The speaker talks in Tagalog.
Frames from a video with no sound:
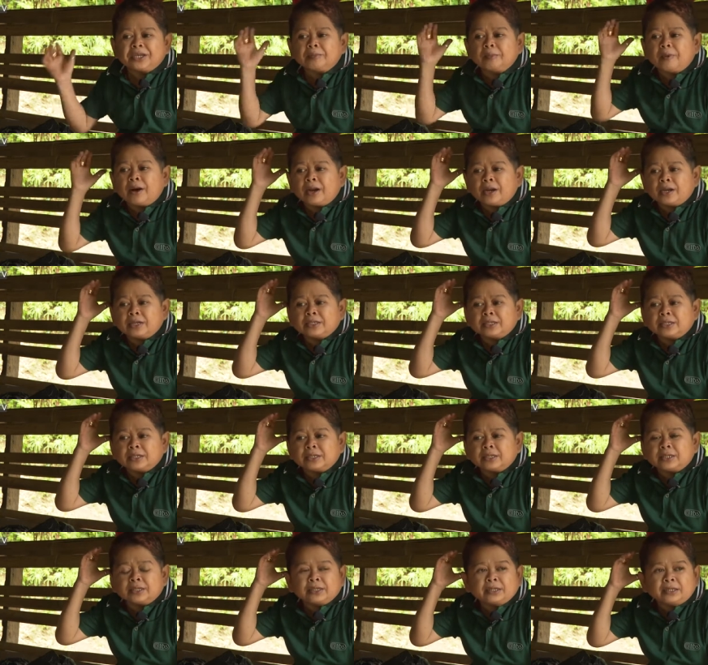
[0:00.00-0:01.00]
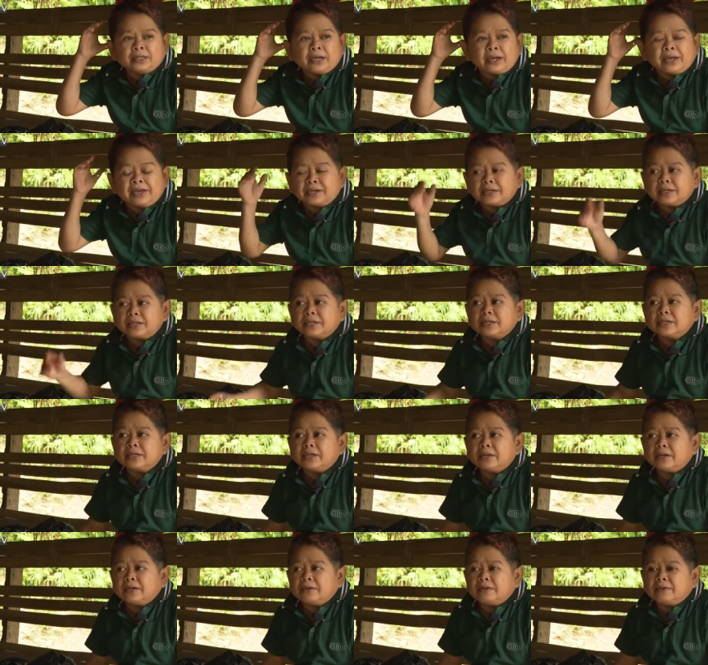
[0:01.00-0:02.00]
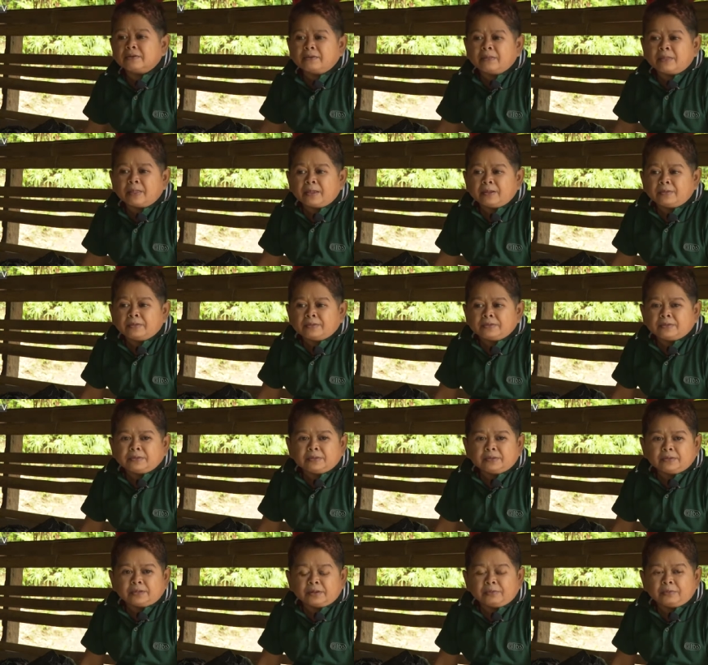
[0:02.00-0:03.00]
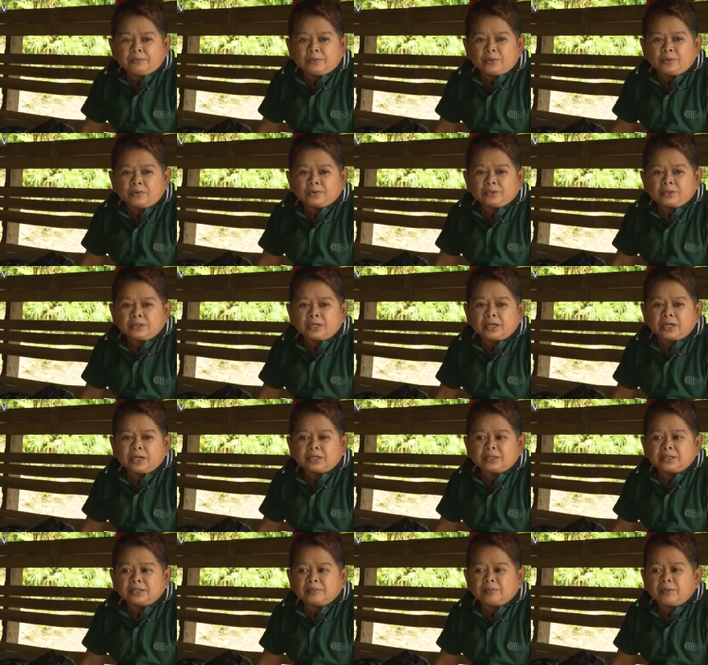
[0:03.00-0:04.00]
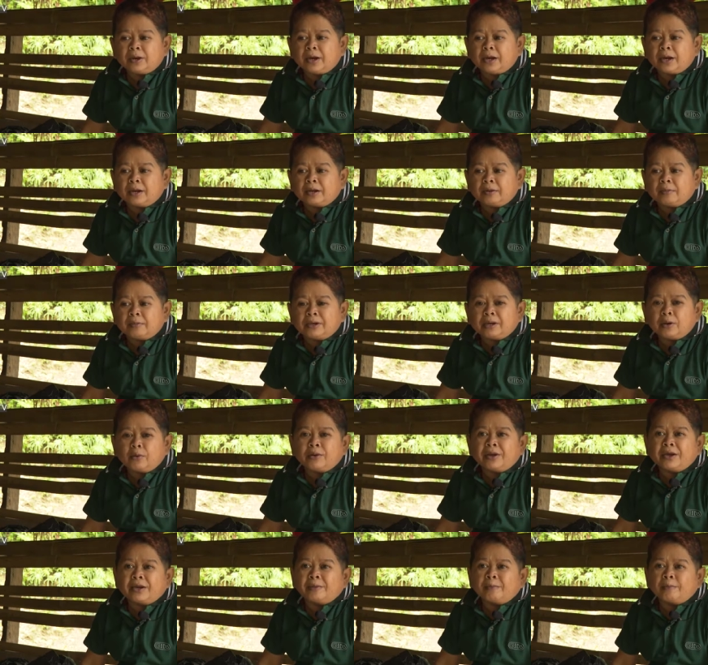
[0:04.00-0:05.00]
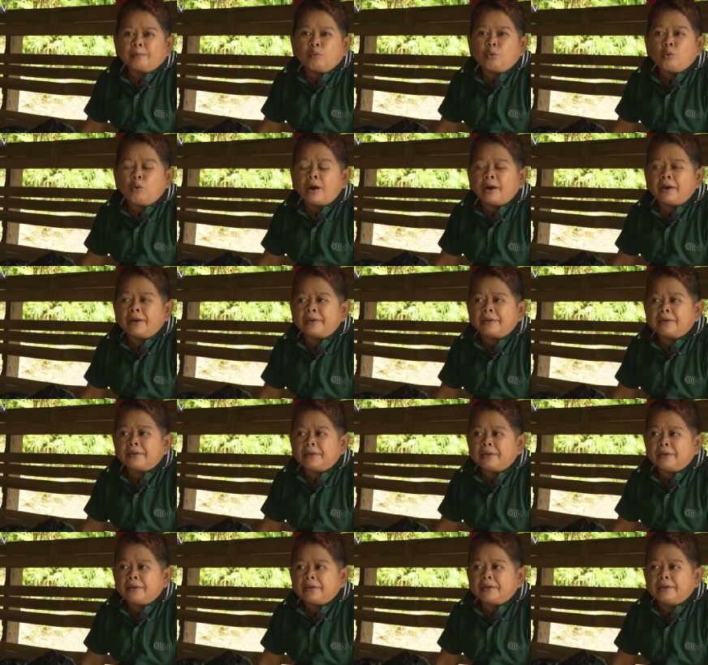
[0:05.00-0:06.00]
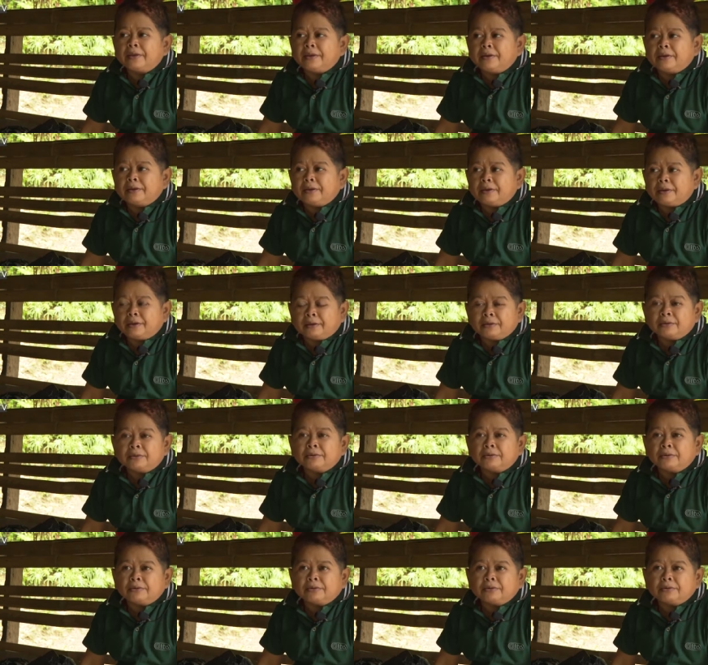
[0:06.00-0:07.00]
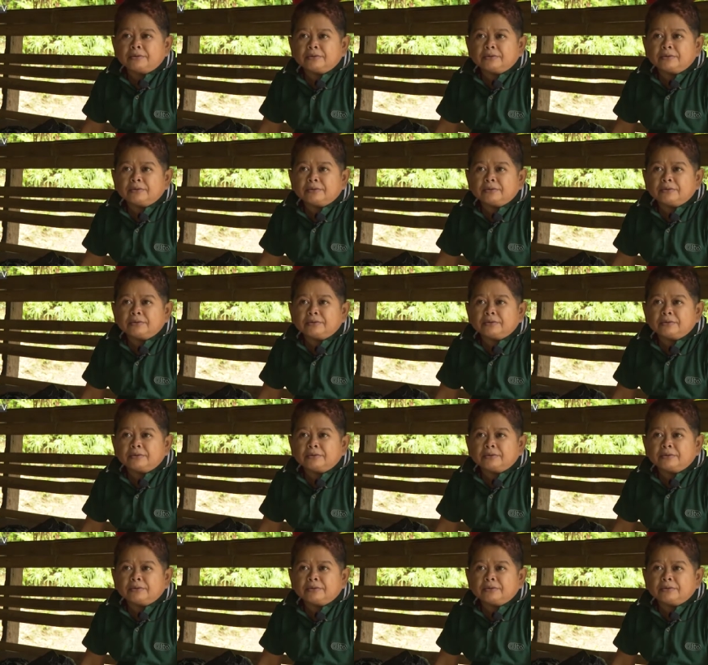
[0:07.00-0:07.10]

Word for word: ni Mahal na si Irene nag-post, nag-post na si Mahal binawian ng buhay. Mm-hmm. Ganun.